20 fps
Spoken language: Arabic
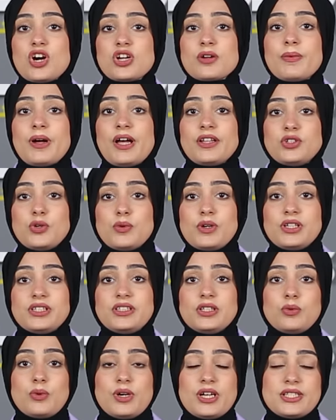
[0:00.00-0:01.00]
اربع دول
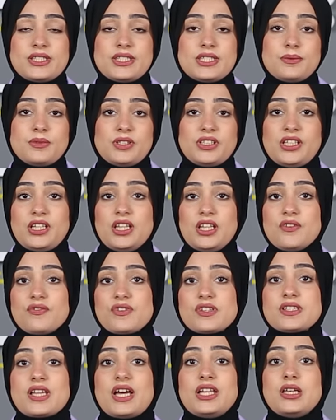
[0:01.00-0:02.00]
دلوقتي
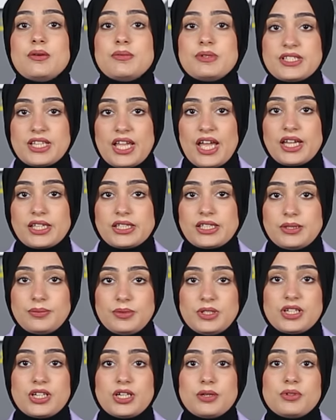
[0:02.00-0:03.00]
بتتنافس على مساحة
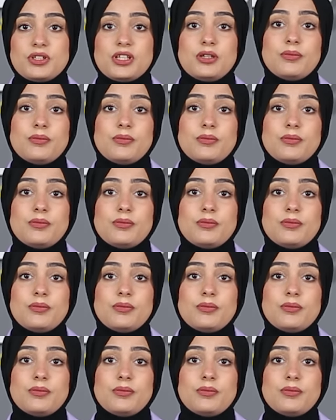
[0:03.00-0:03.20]
كبيرة من